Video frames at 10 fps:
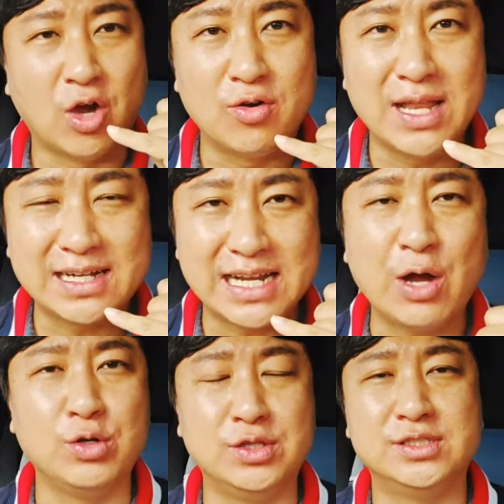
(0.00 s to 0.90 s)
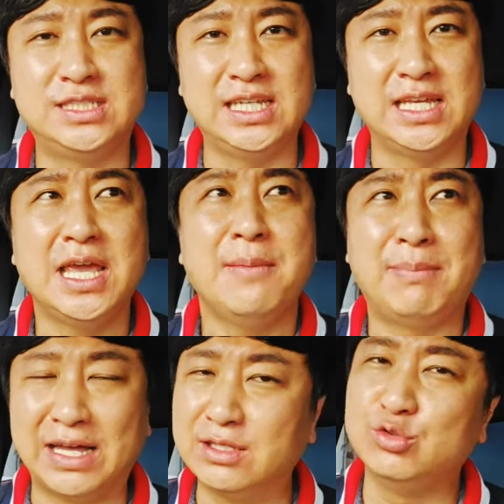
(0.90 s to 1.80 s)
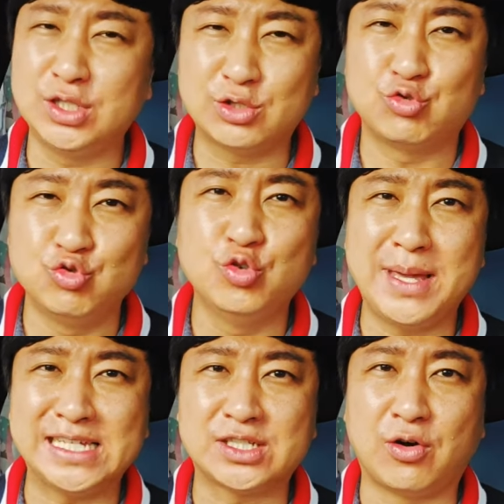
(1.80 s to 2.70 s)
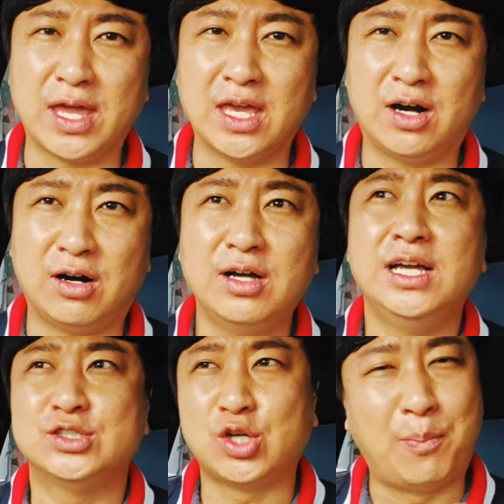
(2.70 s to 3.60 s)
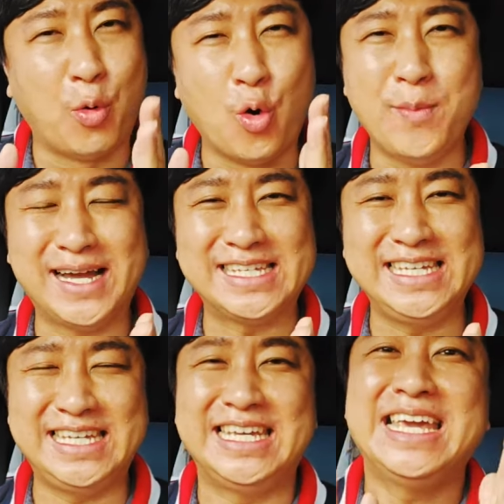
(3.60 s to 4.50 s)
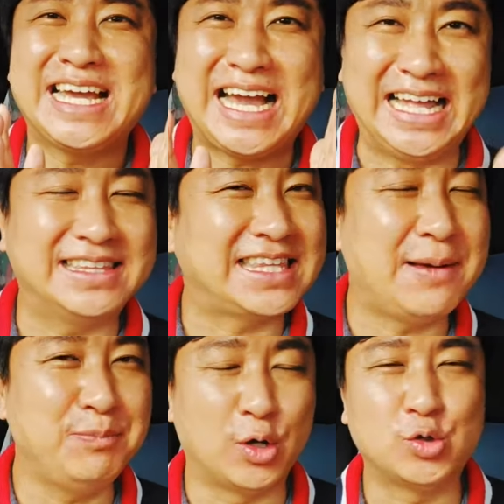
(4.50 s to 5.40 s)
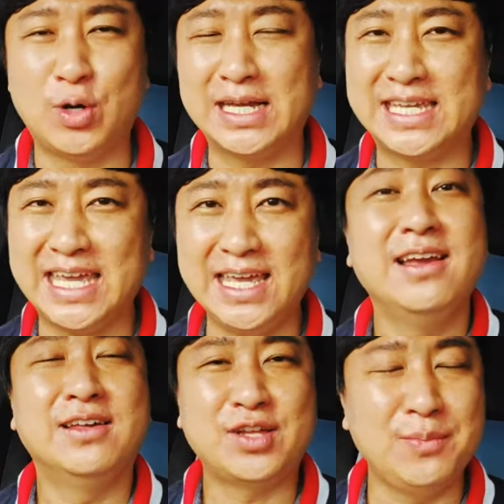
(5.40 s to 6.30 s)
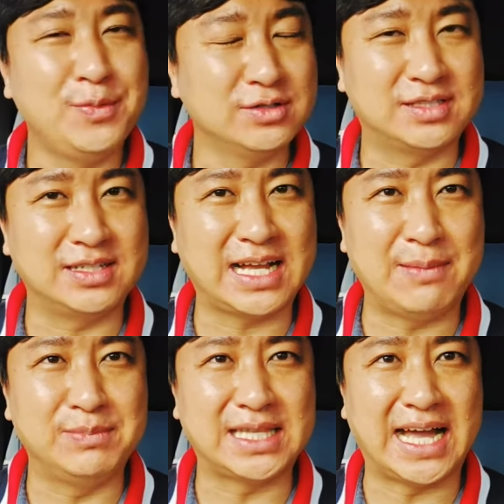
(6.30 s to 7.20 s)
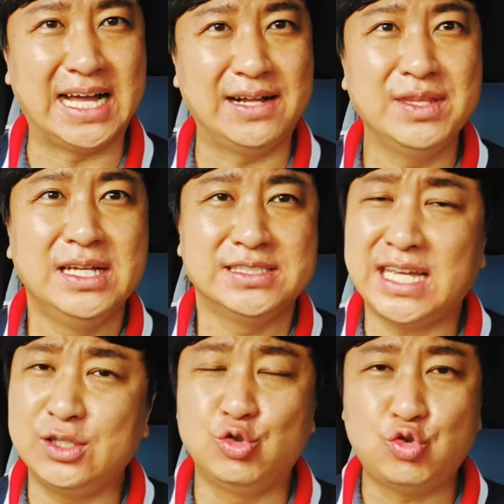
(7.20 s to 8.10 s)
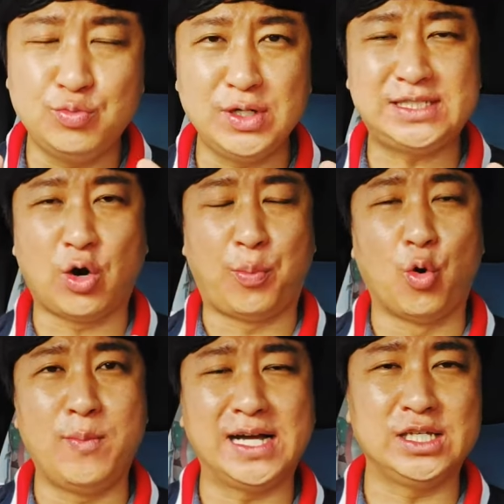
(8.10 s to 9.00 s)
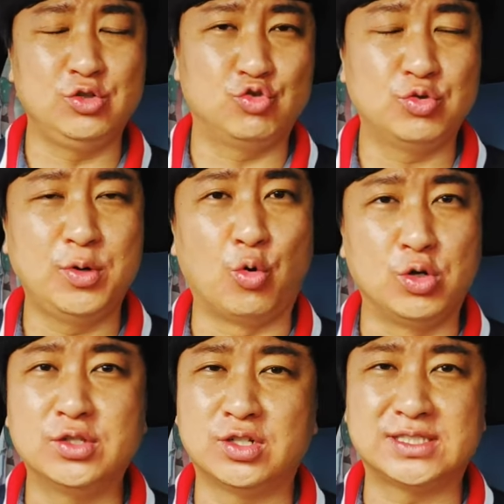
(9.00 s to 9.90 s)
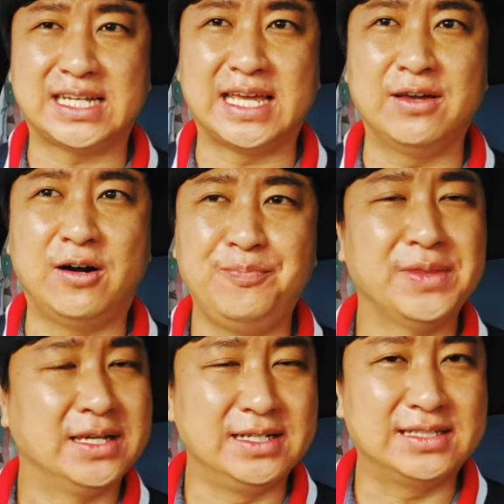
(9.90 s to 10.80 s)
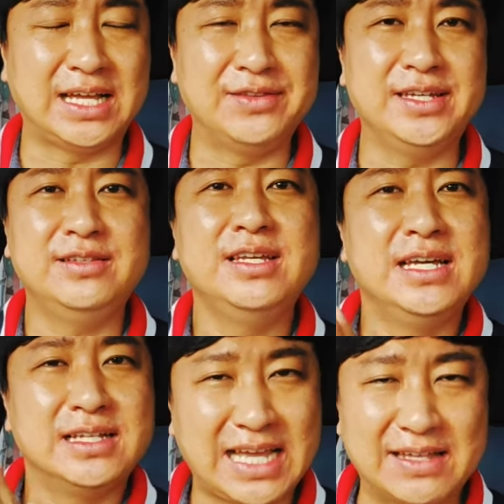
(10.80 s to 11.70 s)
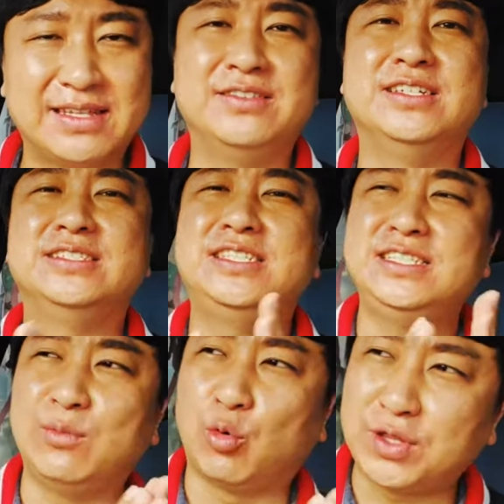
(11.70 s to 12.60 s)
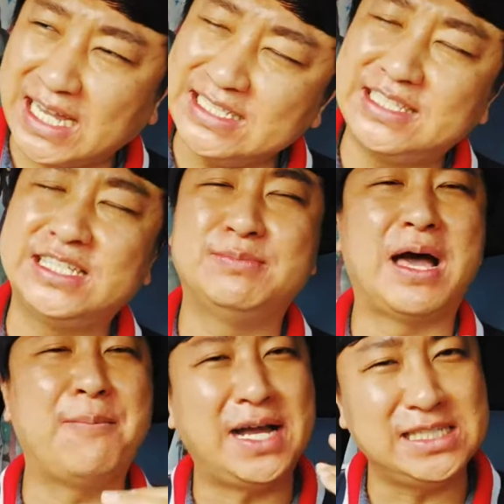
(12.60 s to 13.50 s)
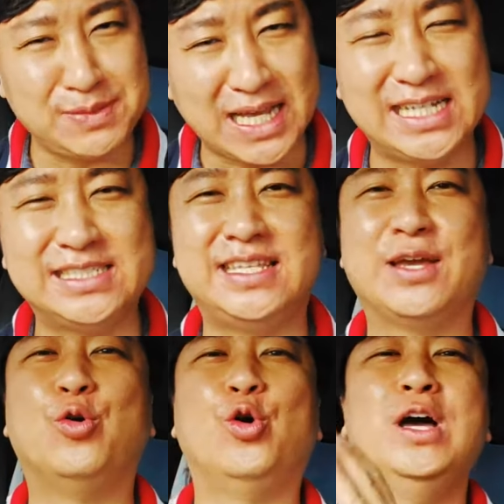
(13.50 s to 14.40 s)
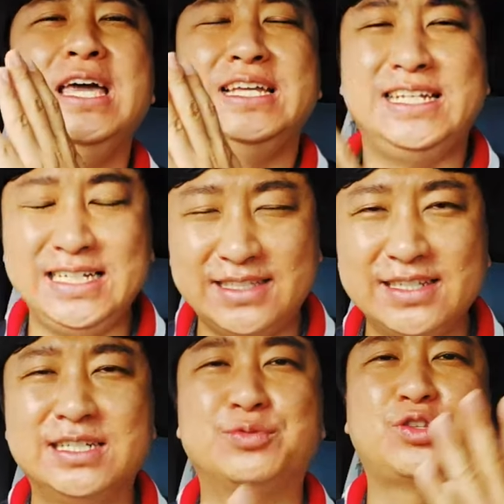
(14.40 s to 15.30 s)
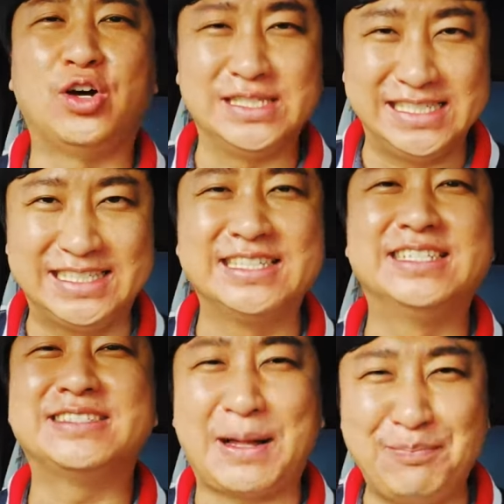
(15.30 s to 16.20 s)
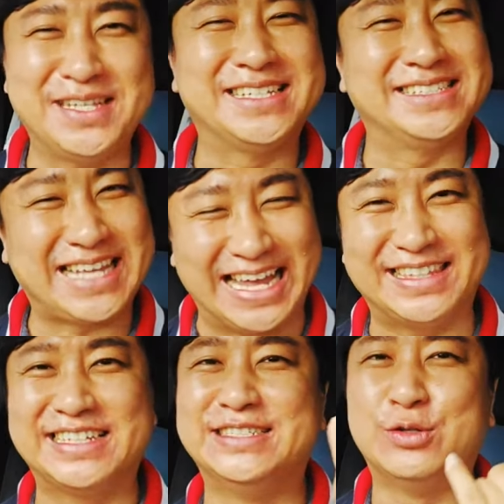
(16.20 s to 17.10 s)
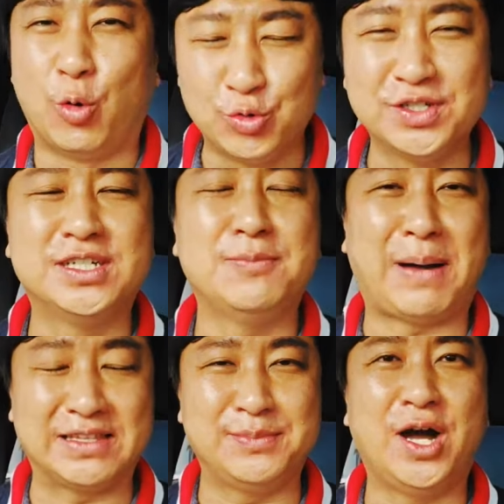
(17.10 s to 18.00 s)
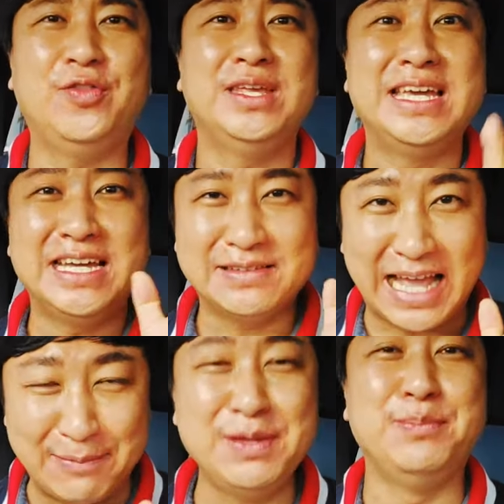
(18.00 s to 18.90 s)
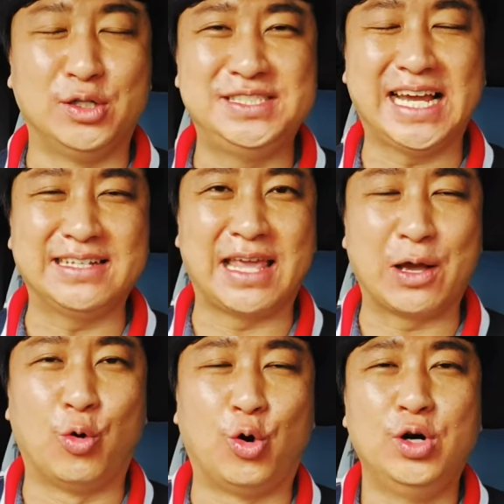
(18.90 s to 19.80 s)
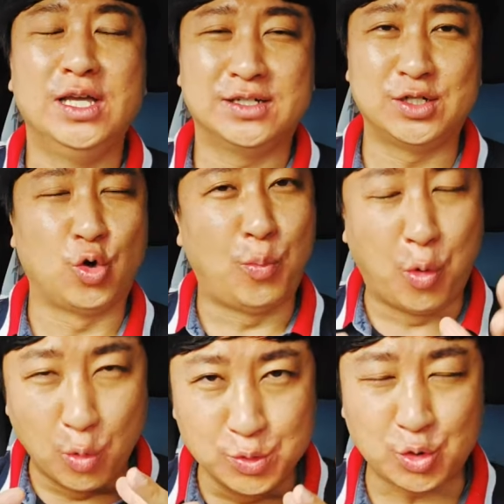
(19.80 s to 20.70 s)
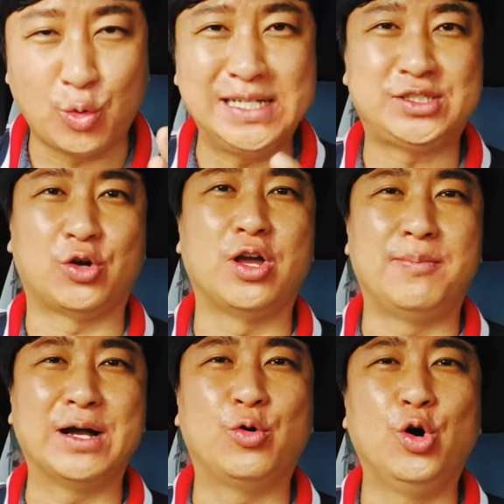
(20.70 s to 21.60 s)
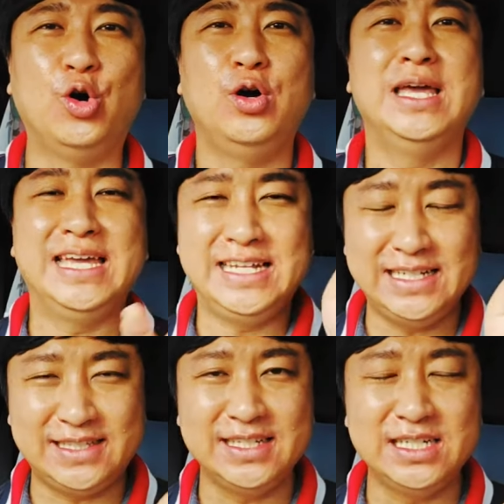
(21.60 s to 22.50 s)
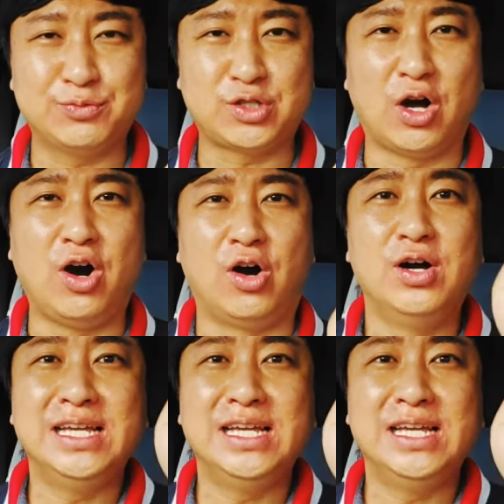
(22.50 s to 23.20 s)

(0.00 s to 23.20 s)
연락을 하고 있는지 많은 분들이 궁금해 하실 거예요. 저 보호망이 간단 명료하게 설명을 드릴까 합니다. 자, 유튜브에 저 보호망이 유튜브에 올려드렸잖아요. 일단은 타사는 75세까지 되지만 80세까지 되고 1등급부터 2등급, 3등급, 4등급, 5등급 받으면 납입 면제가 되고 그리고 보험료 또한 저렴하고 1등급부터